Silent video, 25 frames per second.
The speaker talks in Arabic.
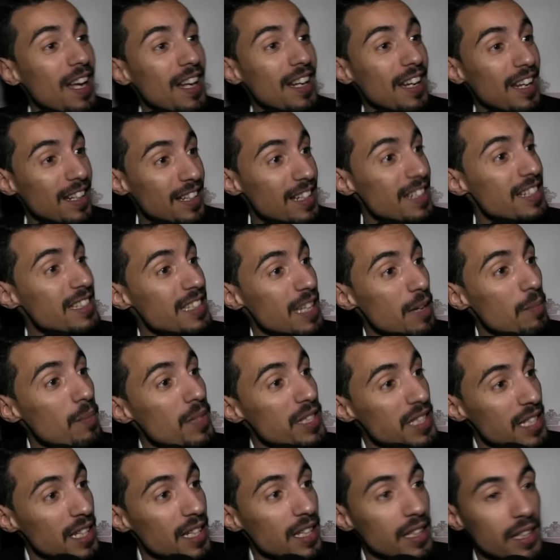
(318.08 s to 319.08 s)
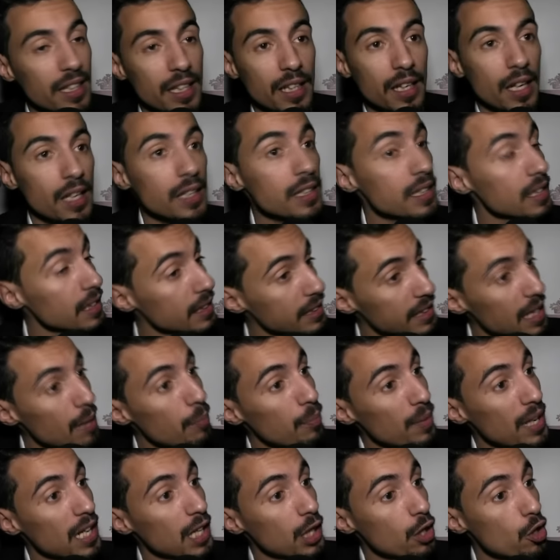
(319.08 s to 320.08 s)
لانني تعمدت انني
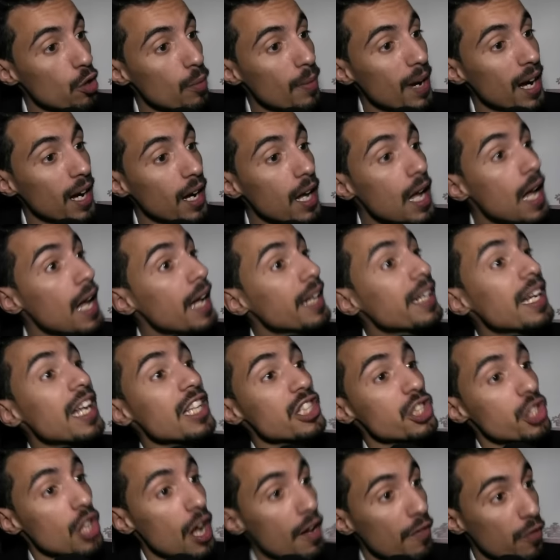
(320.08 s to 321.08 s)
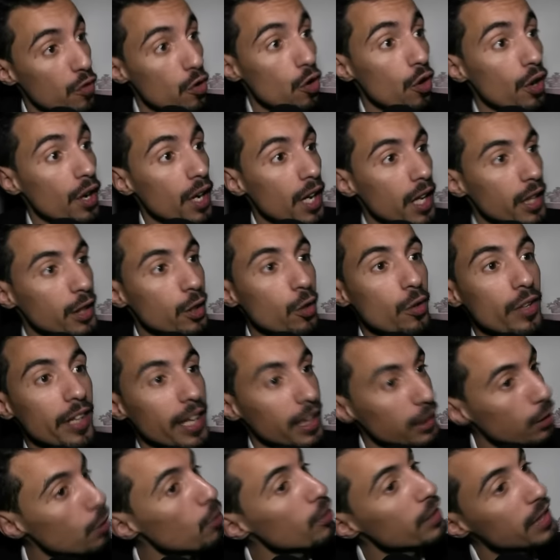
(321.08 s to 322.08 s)
نزابيه اليوم الناس شافوه دونك
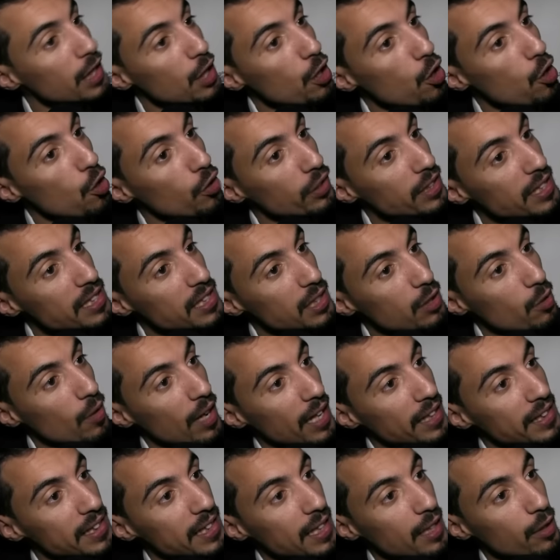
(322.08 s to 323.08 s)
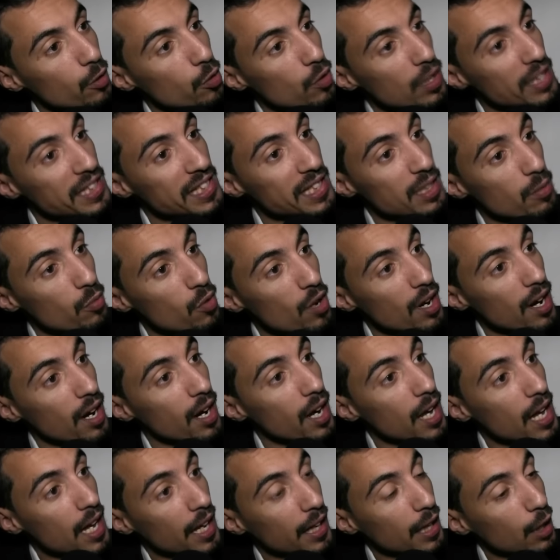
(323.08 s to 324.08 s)
نقدروا نديروه ديسي واحد 5 ولا 6 موا
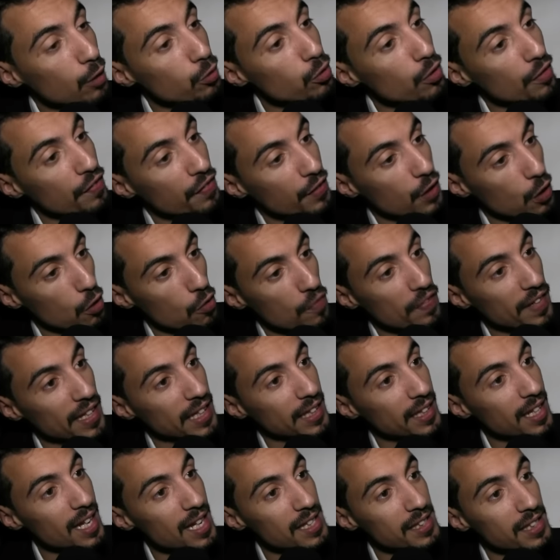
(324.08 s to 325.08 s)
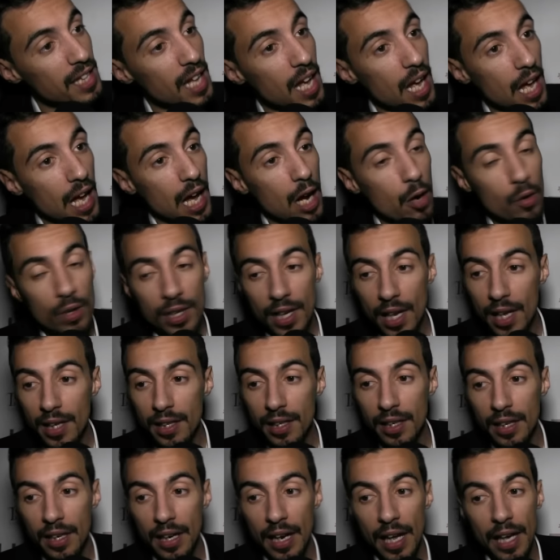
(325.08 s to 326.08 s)
نعاودوا نفكروا فيه الناس حاولنا
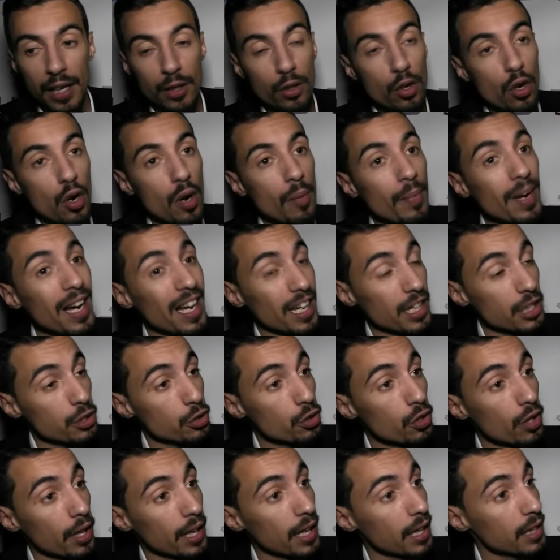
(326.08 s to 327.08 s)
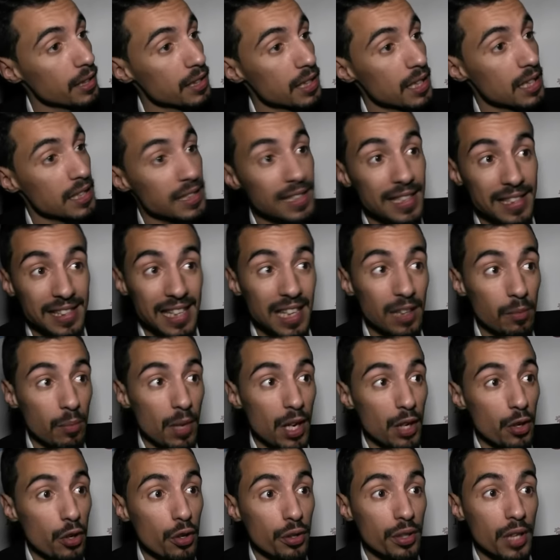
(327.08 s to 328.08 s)
اننا نحيدوه مراكش دو ريغ سي 7
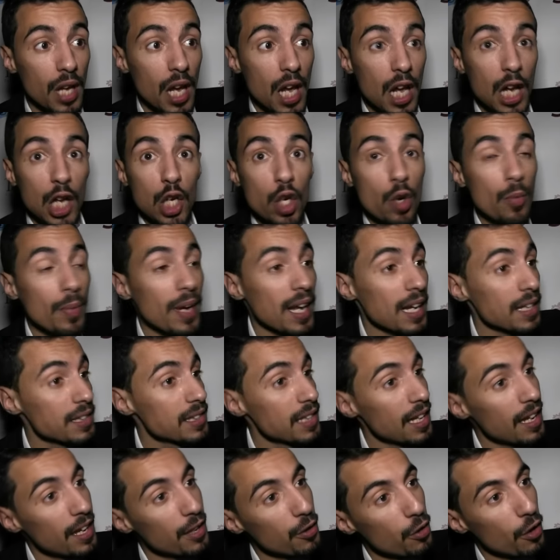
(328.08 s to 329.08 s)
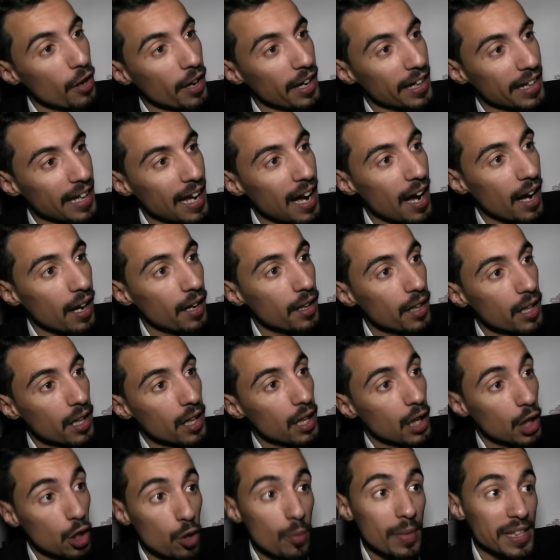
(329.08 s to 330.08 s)
مينوت اليوم راه سي 1 اور كار
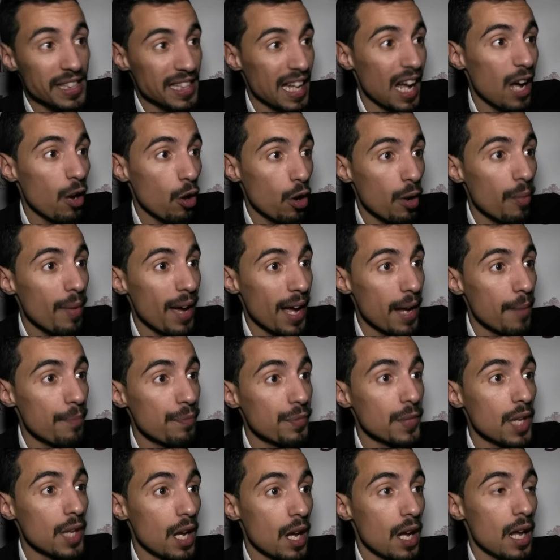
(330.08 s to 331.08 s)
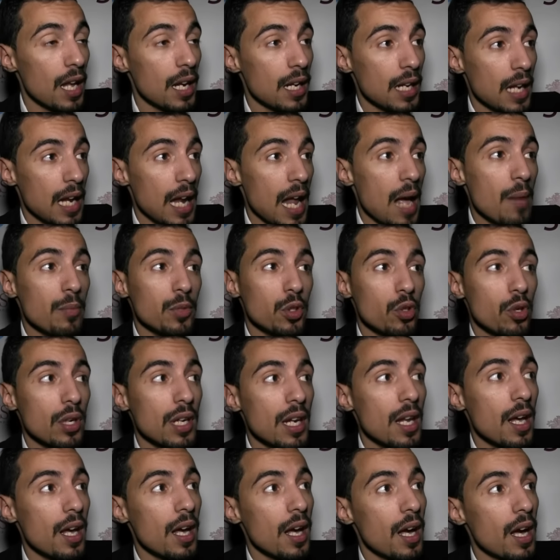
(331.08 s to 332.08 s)
اليوم ساعه وربع الحمد
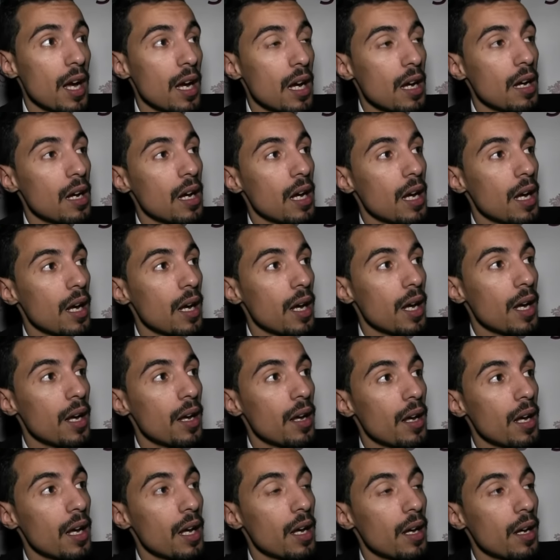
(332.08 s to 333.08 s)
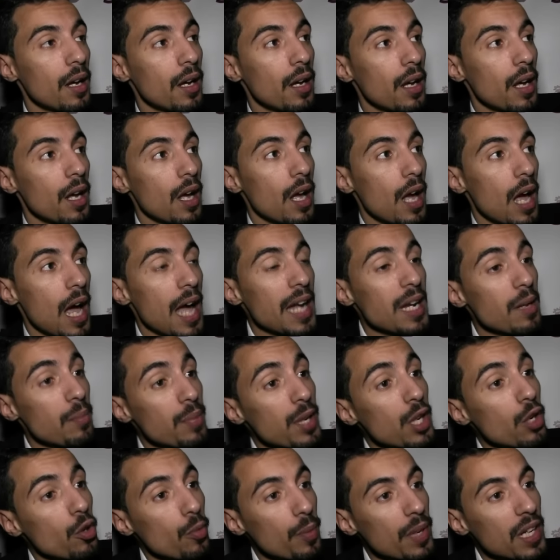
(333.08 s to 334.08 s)
لله آه، آه، انا
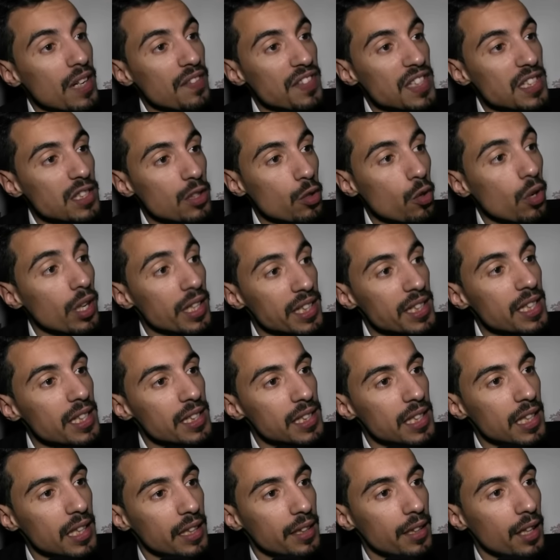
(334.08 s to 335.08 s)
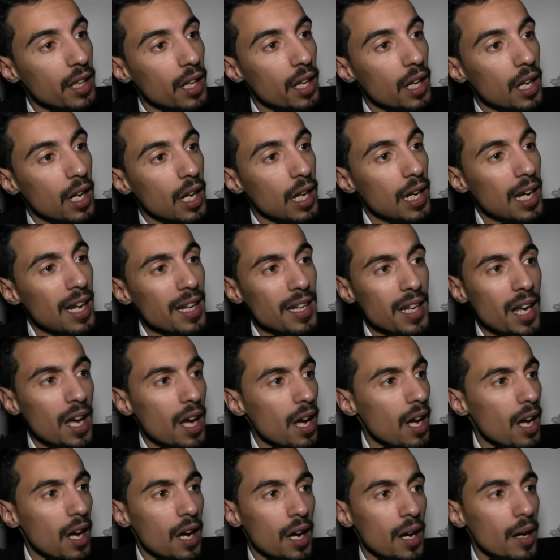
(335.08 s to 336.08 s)
بيني وبين نفسي تنقول خصني نزيد لان
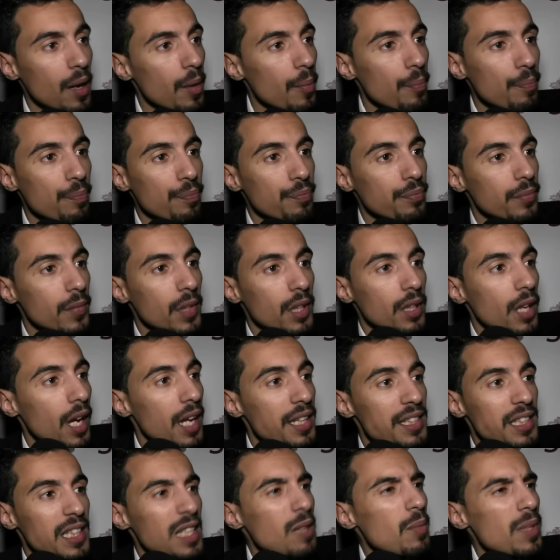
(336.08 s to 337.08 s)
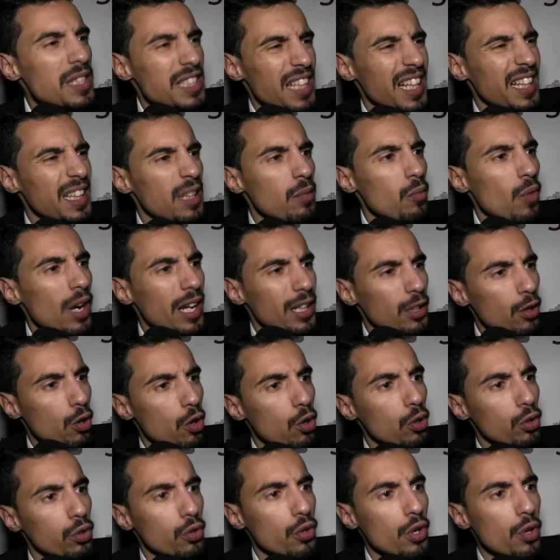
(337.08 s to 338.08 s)
خص ديما تقدم واحد لو
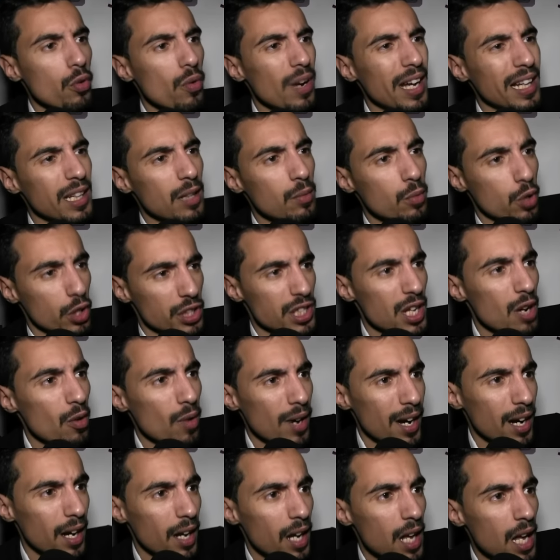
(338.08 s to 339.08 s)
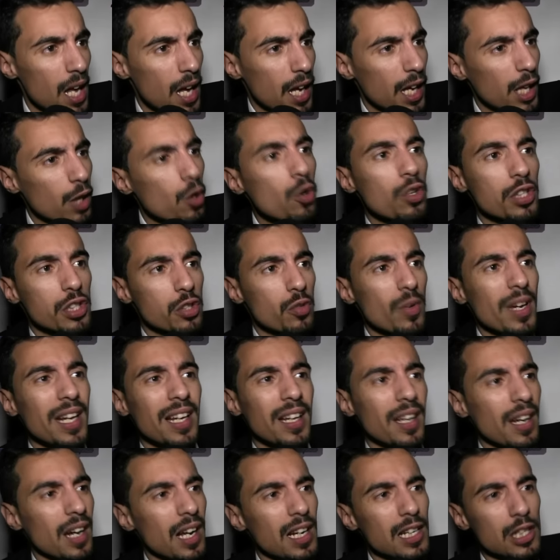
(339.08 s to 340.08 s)
كونتوني واحد المحتوى يكون زوين
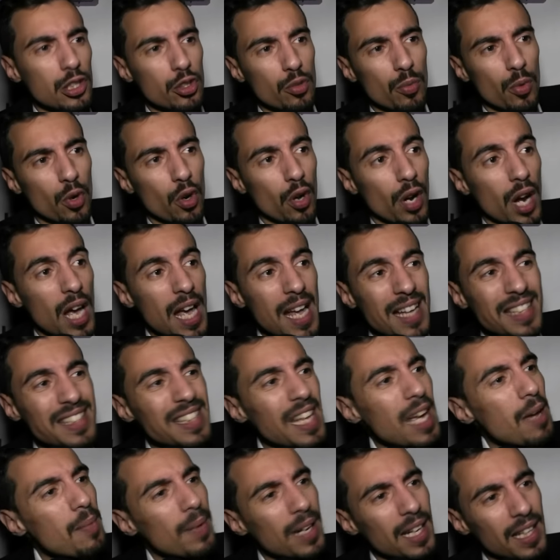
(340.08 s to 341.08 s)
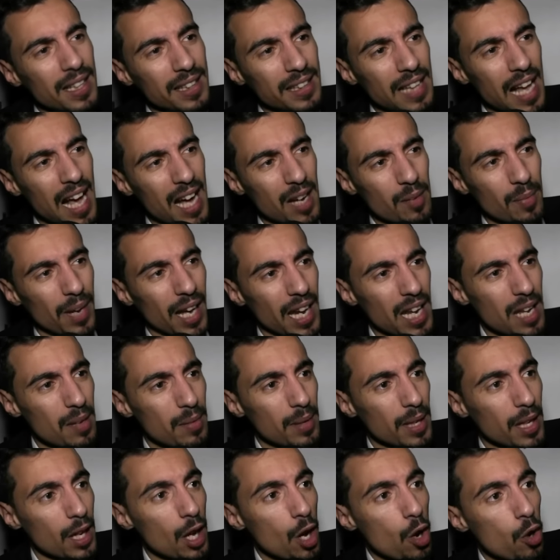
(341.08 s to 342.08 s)
اللي رقى للجمهور صعيب انك تضحك
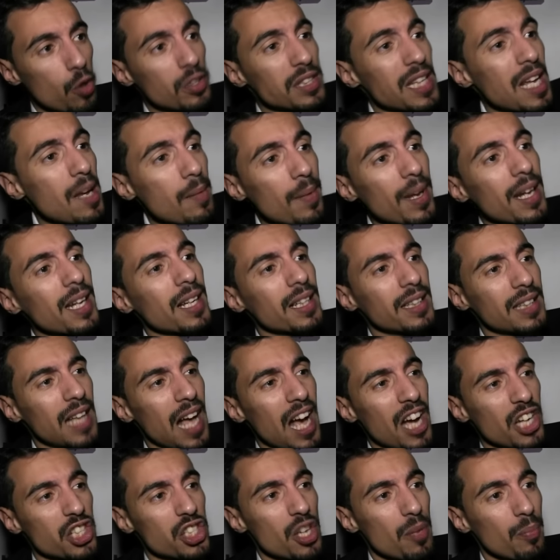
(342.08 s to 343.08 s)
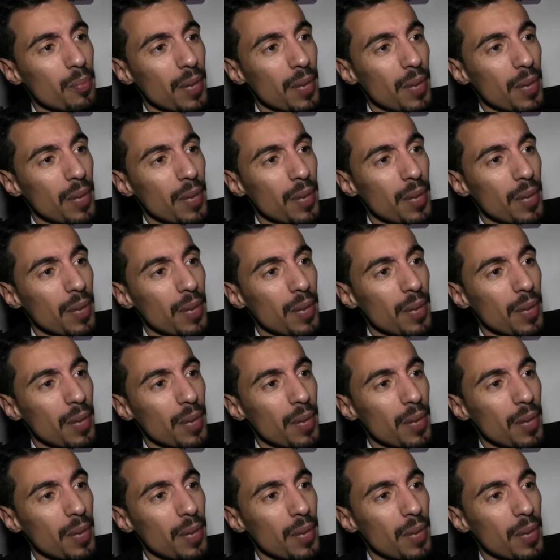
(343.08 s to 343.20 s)
مغربي وصعيب انك تضحك شاب